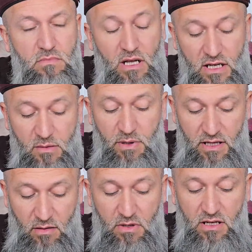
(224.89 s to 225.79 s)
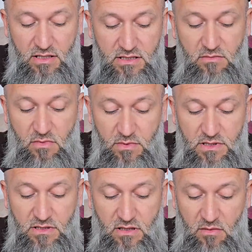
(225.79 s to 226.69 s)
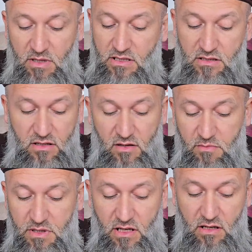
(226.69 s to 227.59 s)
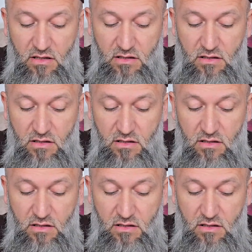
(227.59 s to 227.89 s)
Bana ne peygamberin annesinden babasından. Aman ya Rabbi ya.